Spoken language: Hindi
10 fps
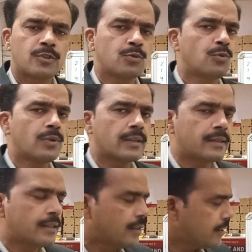तो शुरू
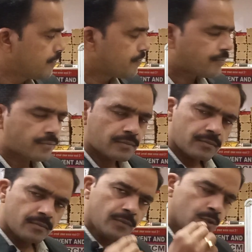करते
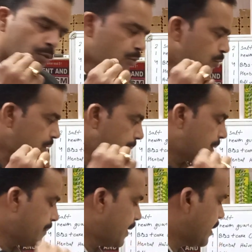हैं दोस्तों
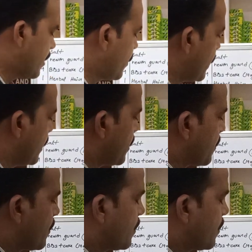सबसे पहले नंबर एक